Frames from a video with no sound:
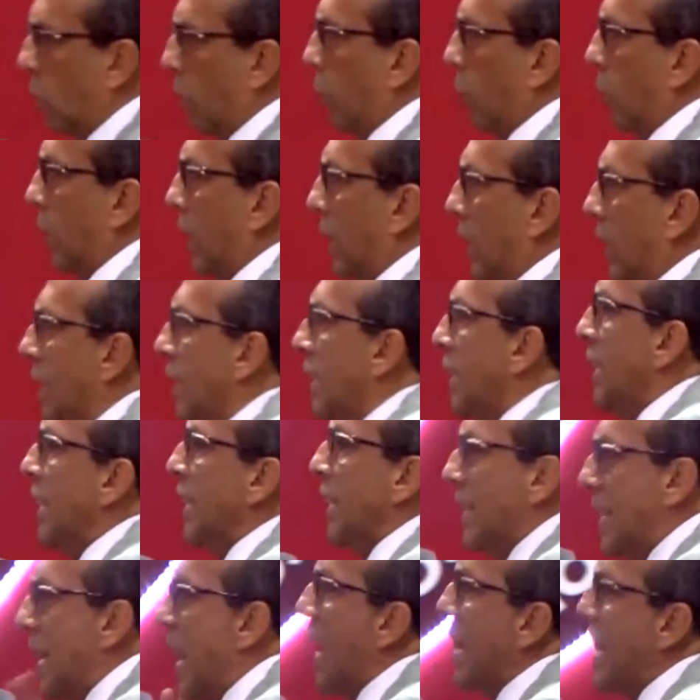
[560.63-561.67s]
por él.
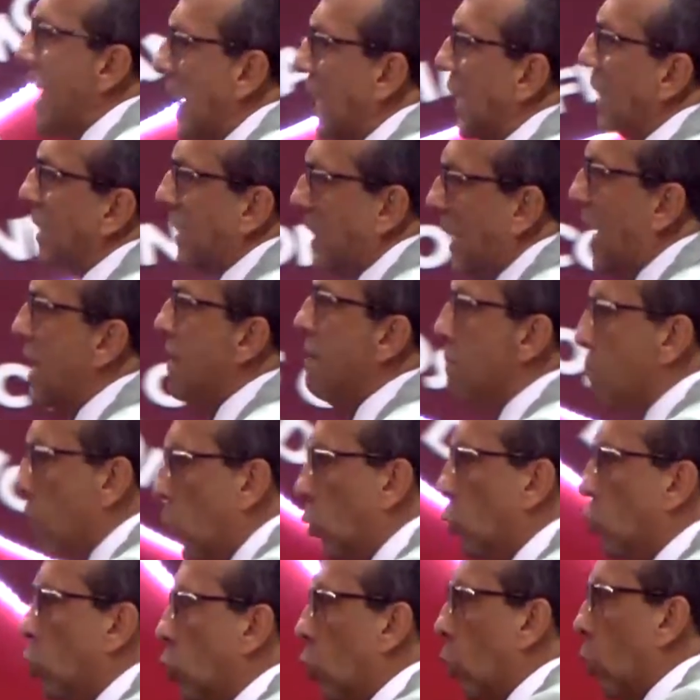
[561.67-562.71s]
Nada que sea
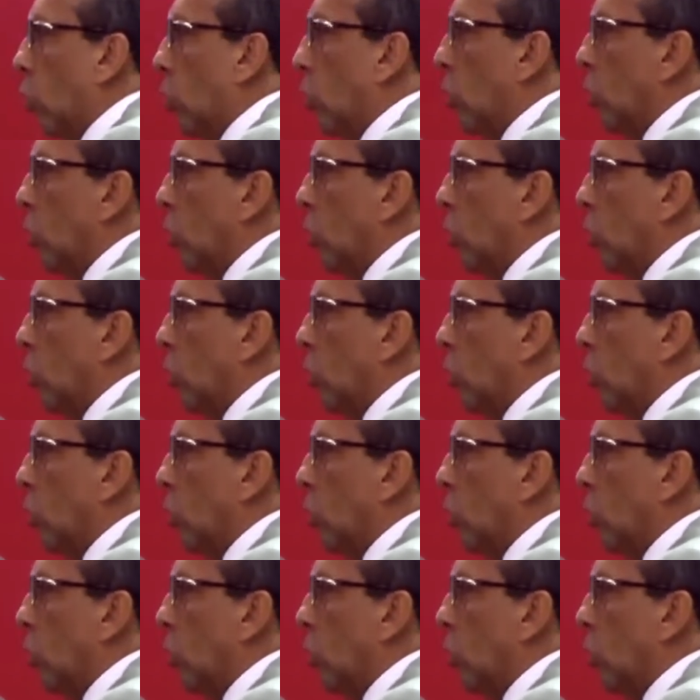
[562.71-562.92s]
inmundo,